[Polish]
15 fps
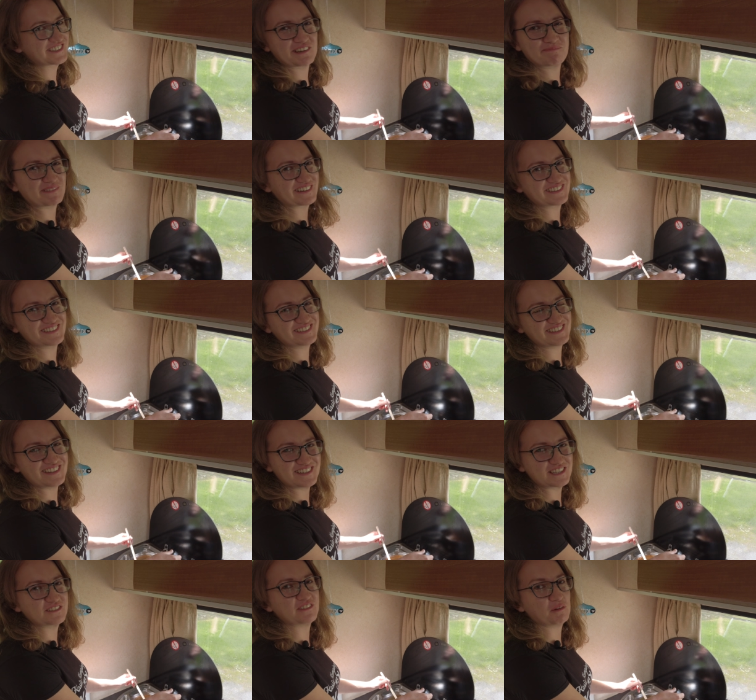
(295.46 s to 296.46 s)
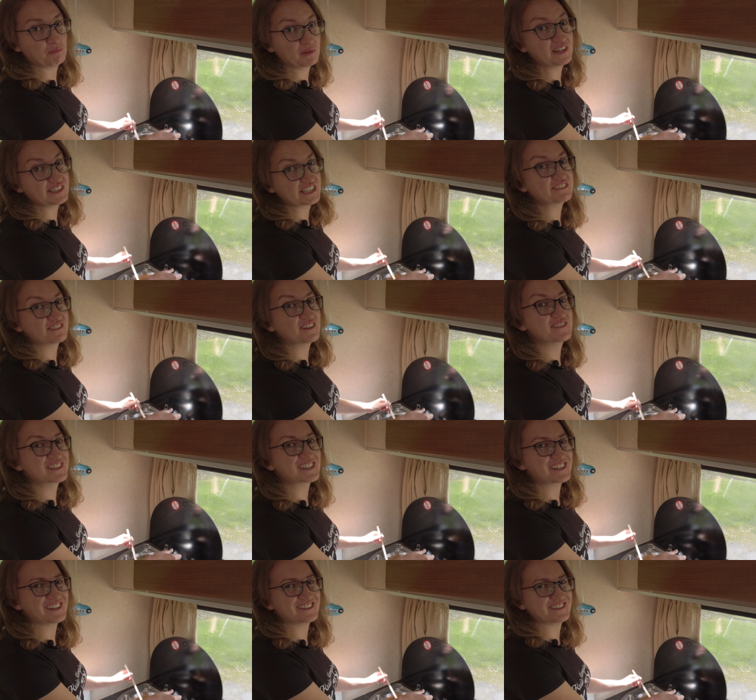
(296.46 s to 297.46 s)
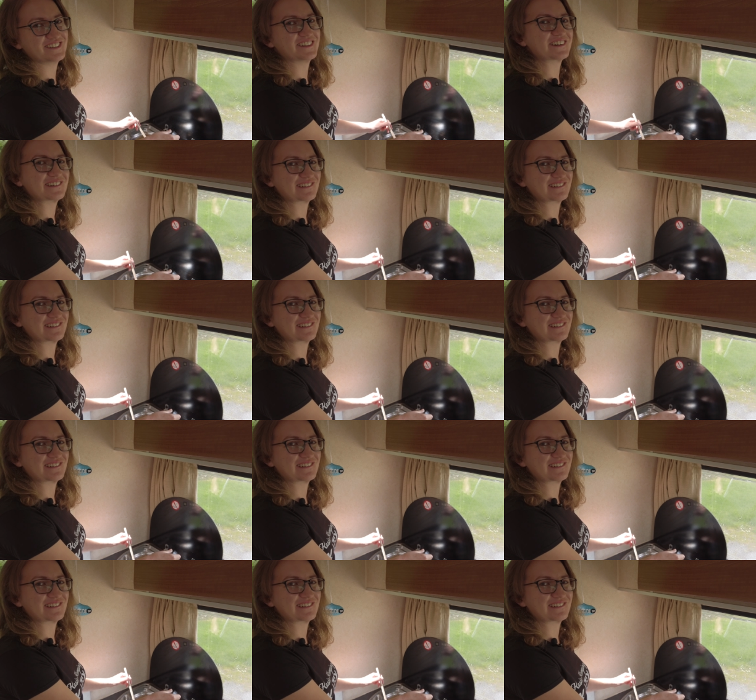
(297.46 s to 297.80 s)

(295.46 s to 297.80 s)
zapach dzieciństwa. Polecam Wam serdecznie te